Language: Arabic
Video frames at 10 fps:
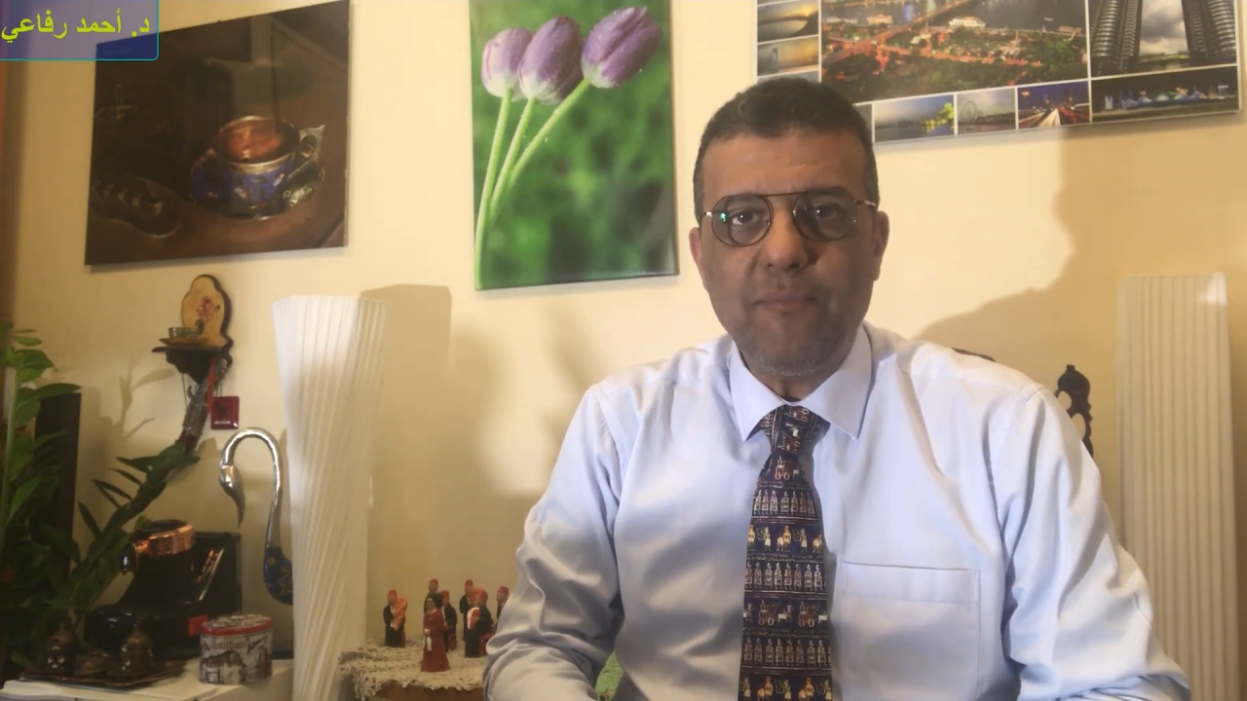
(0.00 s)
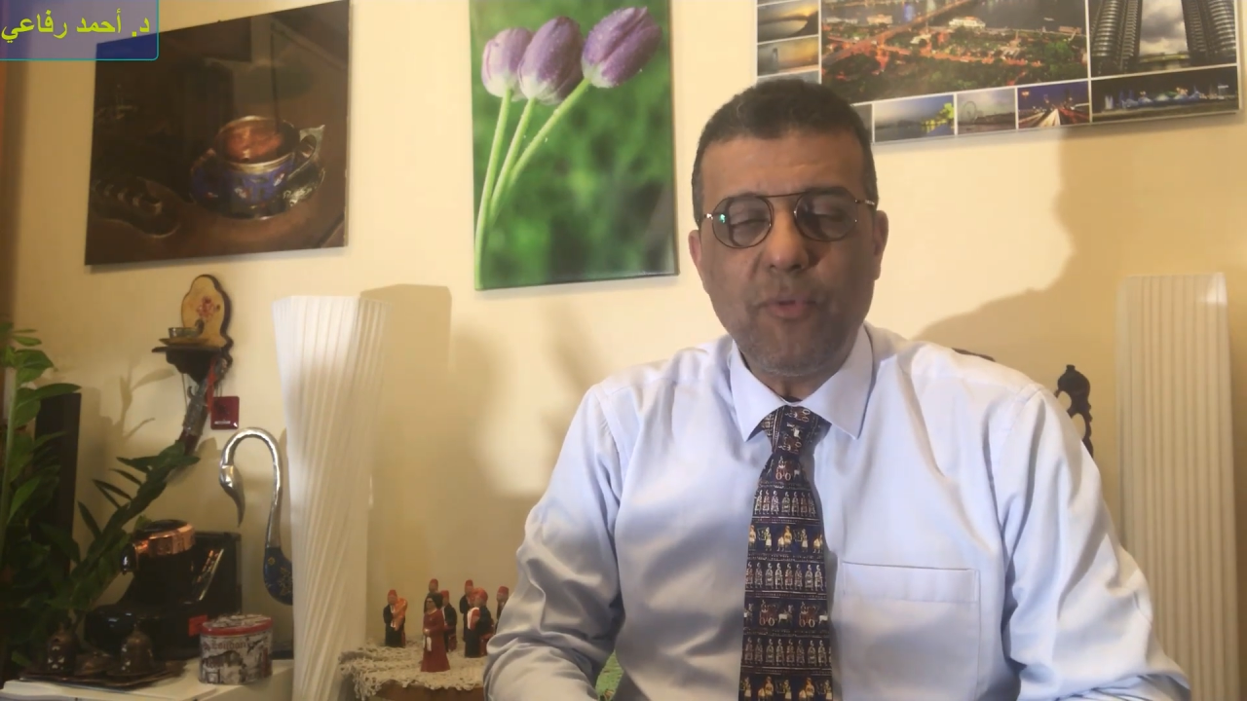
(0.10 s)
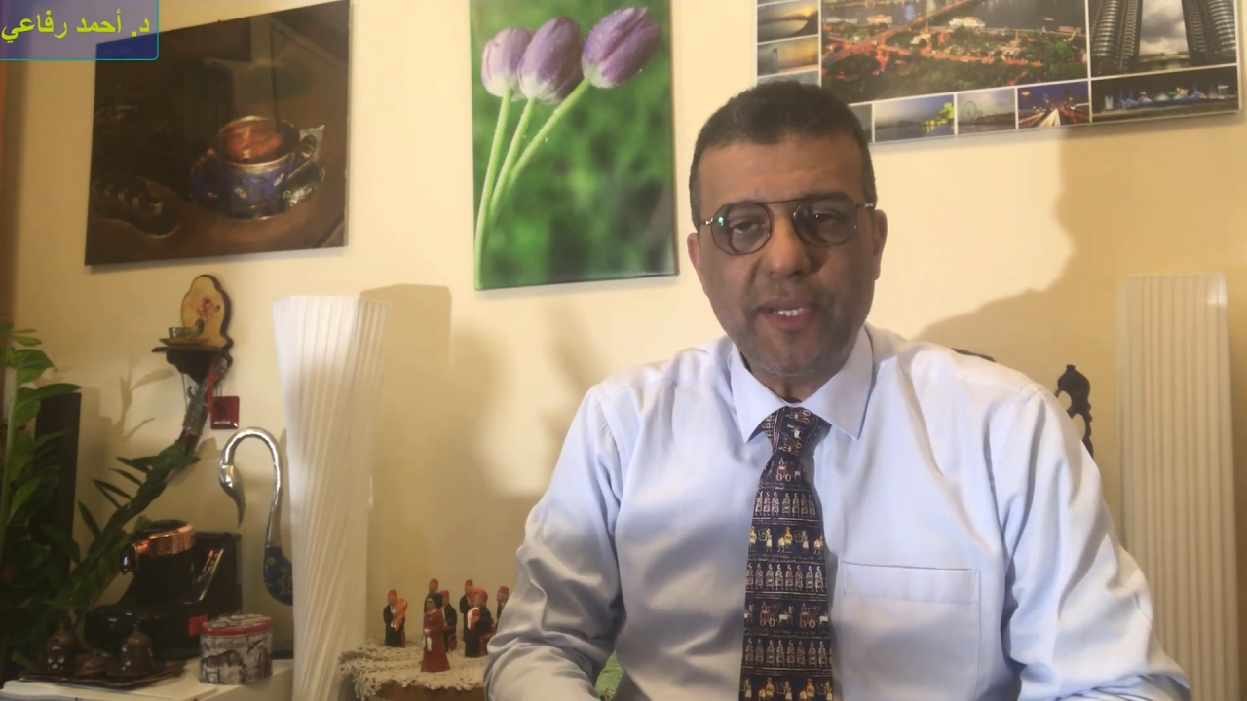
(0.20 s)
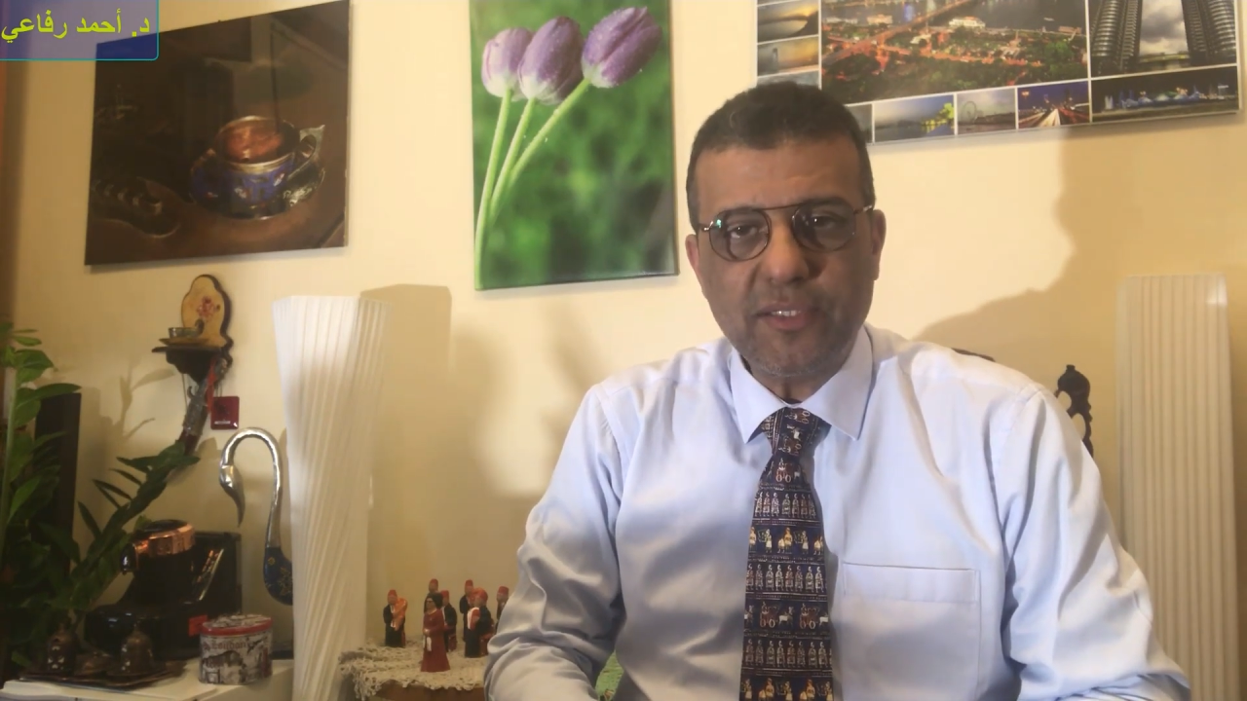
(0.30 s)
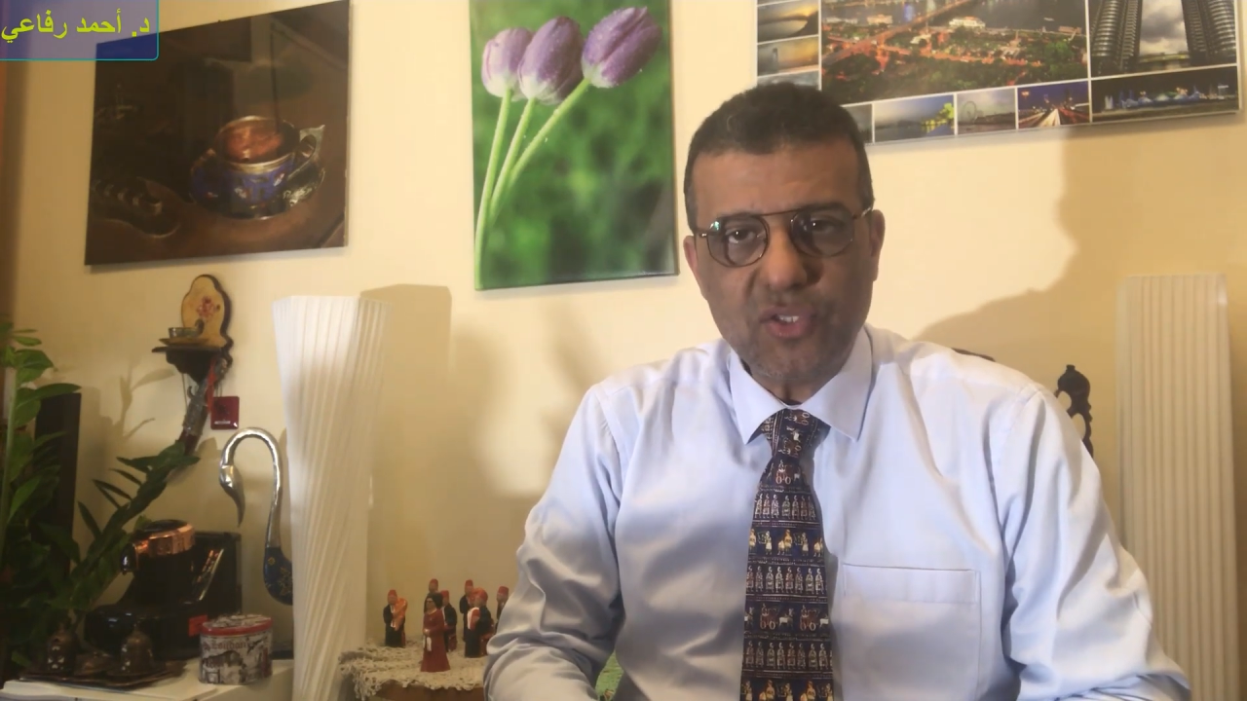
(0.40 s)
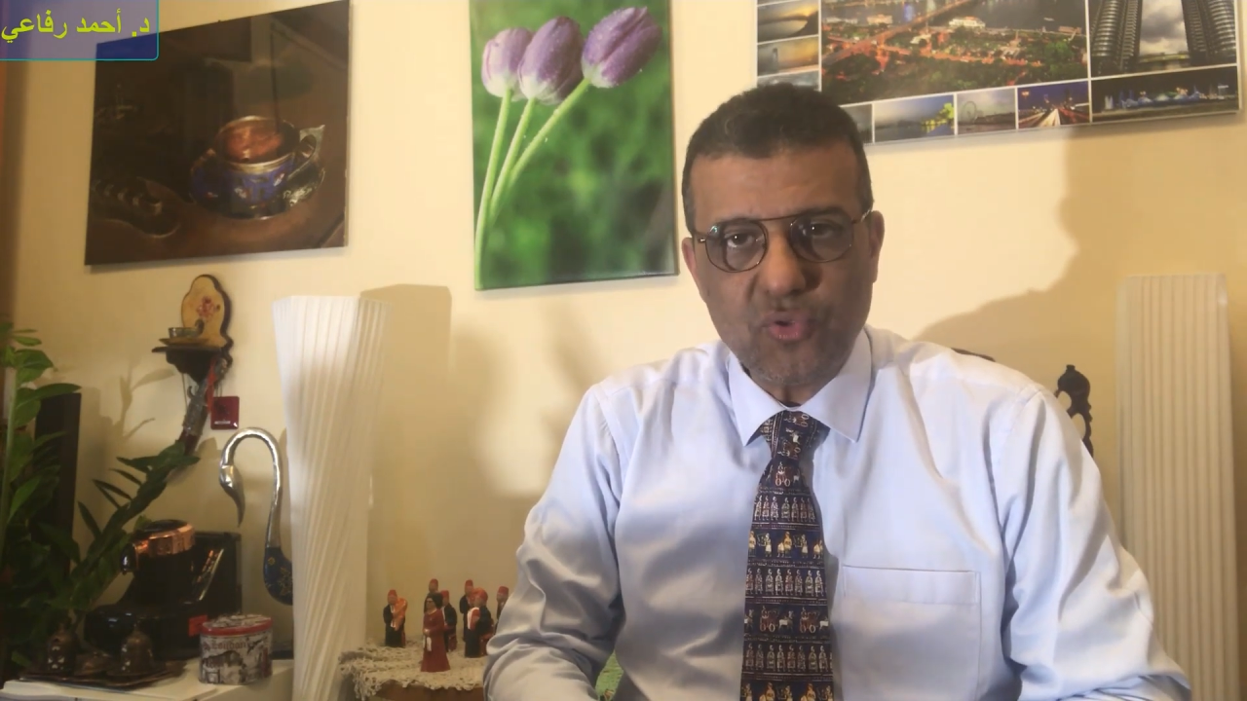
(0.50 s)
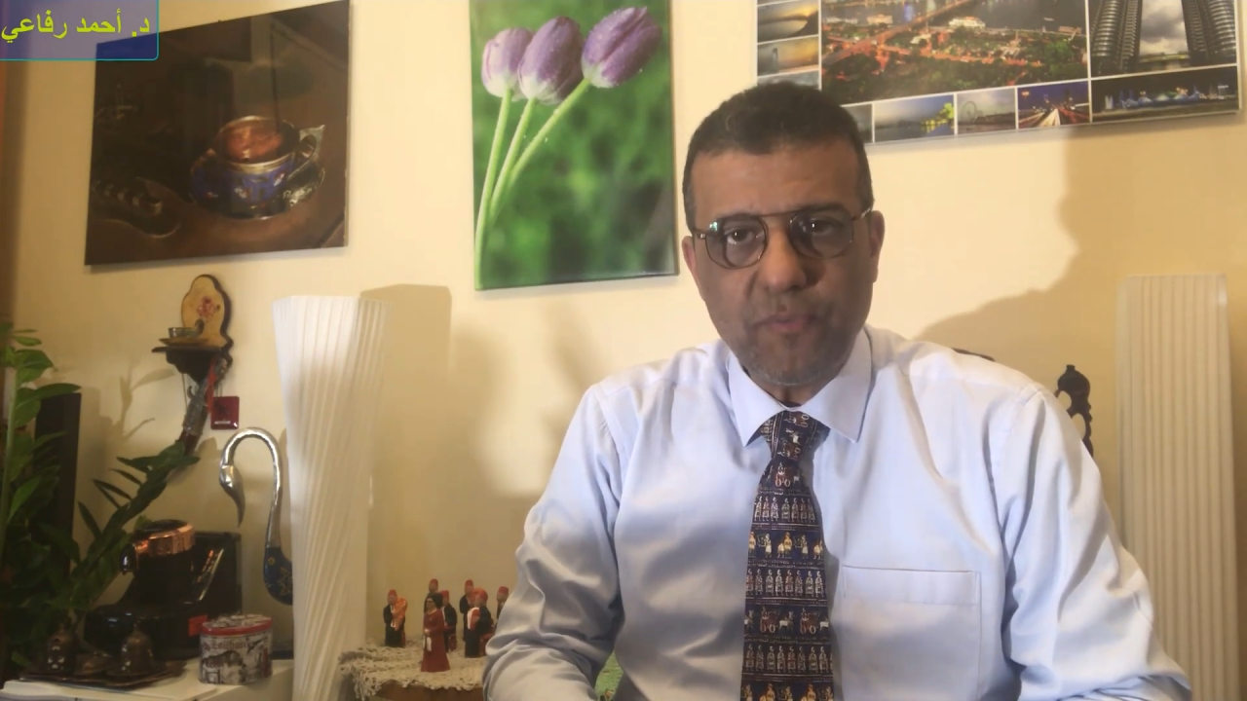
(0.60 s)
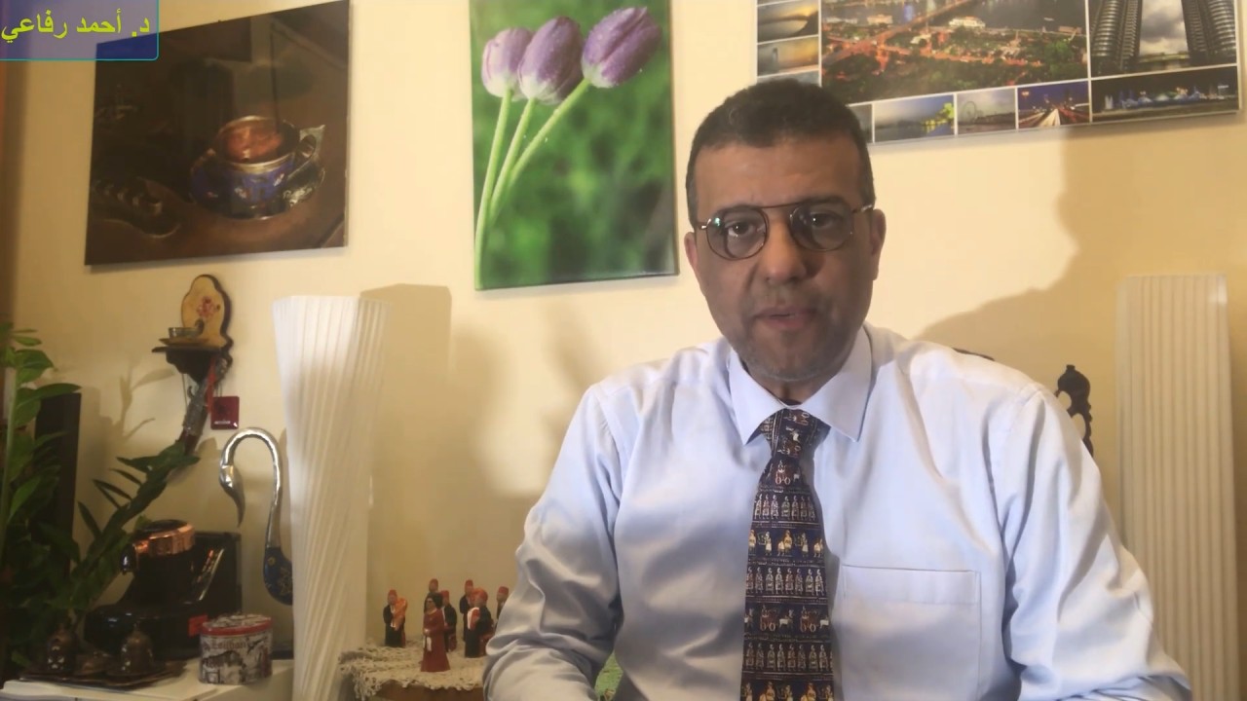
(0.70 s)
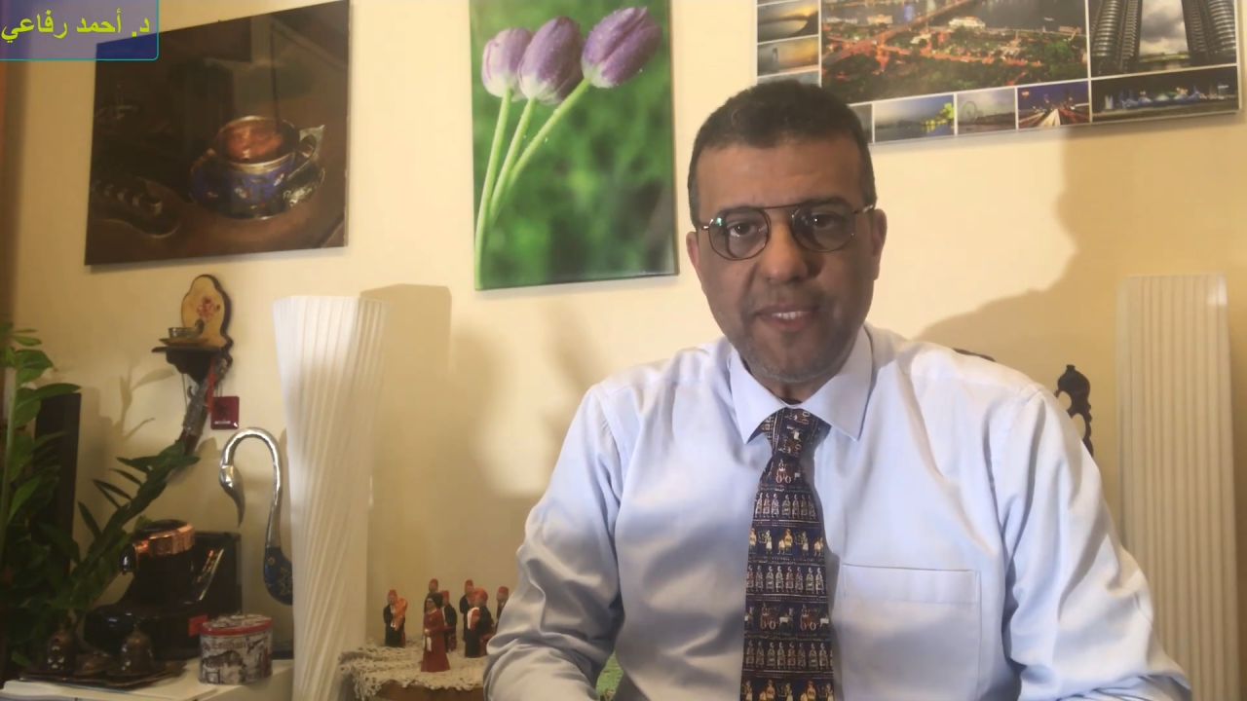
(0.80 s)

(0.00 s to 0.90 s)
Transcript: مباراة السوبر